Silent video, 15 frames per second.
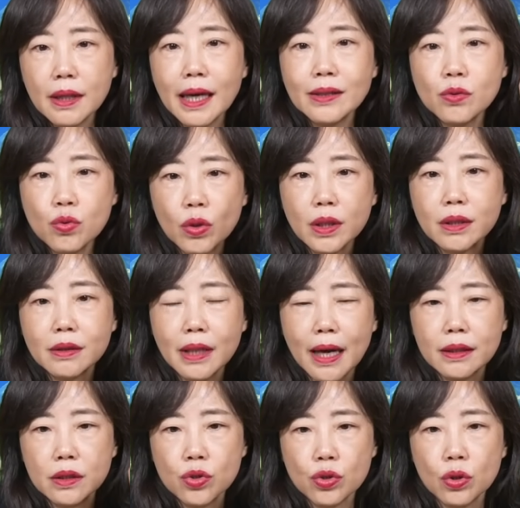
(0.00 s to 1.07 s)
它最
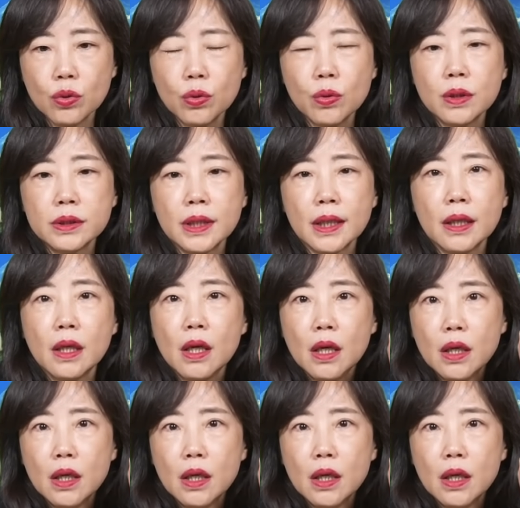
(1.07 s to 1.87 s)
大的收获呢，